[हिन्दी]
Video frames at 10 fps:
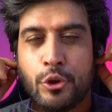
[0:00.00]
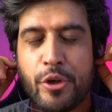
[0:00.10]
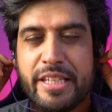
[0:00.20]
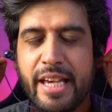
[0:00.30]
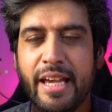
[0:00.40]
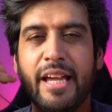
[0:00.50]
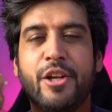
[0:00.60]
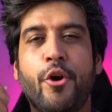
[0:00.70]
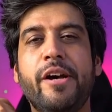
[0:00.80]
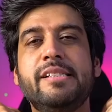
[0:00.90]
तो ये है
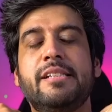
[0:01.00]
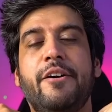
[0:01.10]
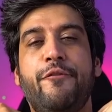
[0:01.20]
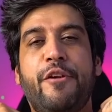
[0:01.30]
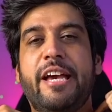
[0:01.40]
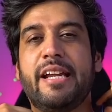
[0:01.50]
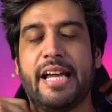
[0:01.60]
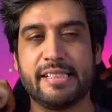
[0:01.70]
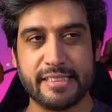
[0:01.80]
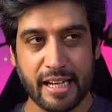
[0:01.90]
नॉइस फ्लेयर
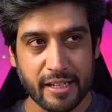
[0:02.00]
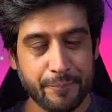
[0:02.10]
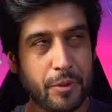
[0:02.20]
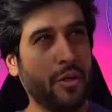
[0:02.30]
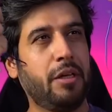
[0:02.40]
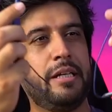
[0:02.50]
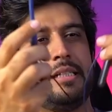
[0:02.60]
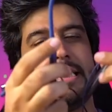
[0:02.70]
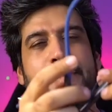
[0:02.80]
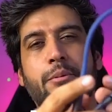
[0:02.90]
एक्सेल और
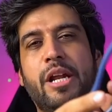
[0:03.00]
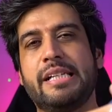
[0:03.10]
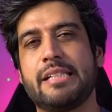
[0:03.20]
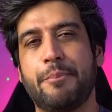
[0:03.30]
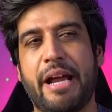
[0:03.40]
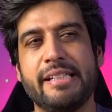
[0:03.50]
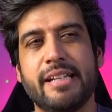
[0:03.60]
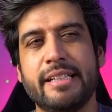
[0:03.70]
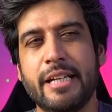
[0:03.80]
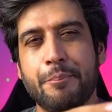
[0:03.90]
जैसे मैंने बोला इसका प्राइस
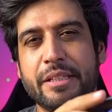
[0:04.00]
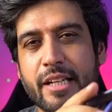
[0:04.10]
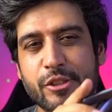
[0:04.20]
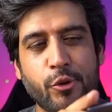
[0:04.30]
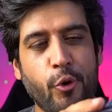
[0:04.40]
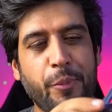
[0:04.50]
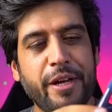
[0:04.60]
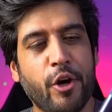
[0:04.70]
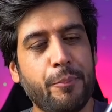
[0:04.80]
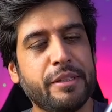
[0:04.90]
है आई थिंक पंद्रह सौ रुपए
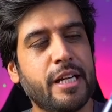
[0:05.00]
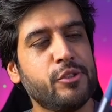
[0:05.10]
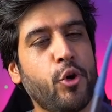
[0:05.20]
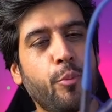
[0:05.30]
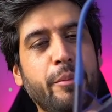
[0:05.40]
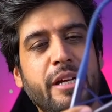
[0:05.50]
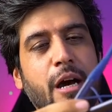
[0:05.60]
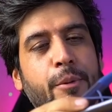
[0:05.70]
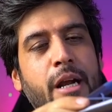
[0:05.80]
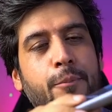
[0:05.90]
और पंद्रह सौ रुपए में
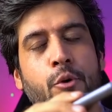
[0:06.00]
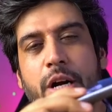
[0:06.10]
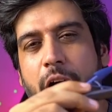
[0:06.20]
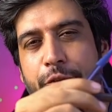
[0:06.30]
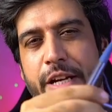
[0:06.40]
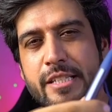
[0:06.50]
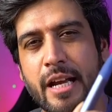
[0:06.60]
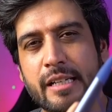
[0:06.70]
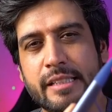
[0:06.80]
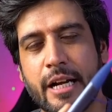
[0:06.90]
यहाँ पर आपको काफ़ी अच्छे
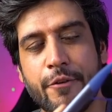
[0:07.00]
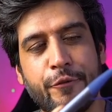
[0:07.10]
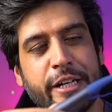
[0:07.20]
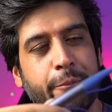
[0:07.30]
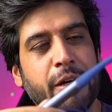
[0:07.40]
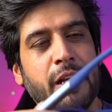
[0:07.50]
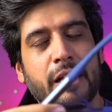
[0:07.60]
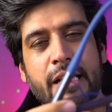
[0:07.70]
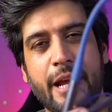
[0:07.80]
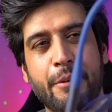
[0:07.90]
खासे कंफर्टेबल
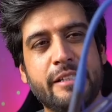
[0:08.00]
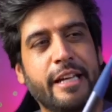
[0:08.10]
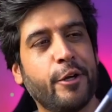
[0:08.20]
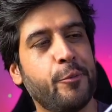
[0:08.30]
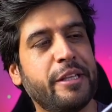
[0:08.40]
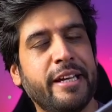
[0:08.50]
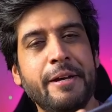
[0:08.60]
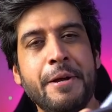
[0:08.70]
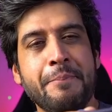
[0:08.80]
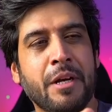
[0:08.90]
नेक बैंड देखने को मिलते
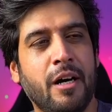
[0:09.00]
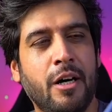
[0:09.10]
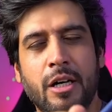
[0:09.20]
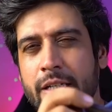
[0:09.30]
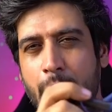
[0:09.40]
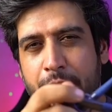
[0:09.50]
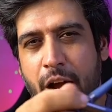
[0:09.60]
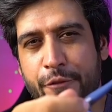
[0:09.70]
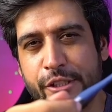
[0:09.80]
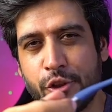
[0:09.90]
हैं Uh, यहाँ पर
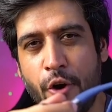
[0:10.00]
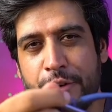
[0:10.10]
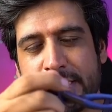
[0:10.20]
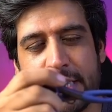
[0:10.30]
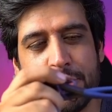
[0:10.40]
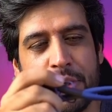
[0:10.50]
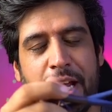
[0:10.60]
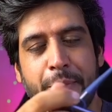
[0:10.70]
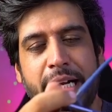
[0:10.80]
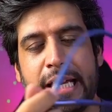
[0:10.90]
काफ़ी सॉफ्ट इसका जो
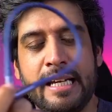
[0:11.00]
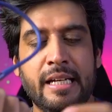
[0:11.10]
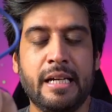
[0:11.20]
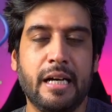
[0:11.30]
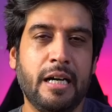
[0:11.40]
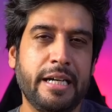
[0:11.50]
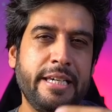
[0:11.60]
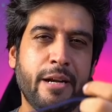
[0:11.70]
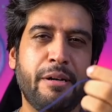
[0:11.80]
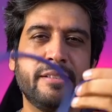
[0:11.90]
नेक बैंड है
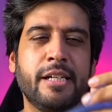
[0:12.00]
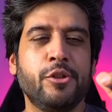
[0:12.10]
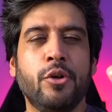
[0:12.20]
ईयरबड्स uh, का जो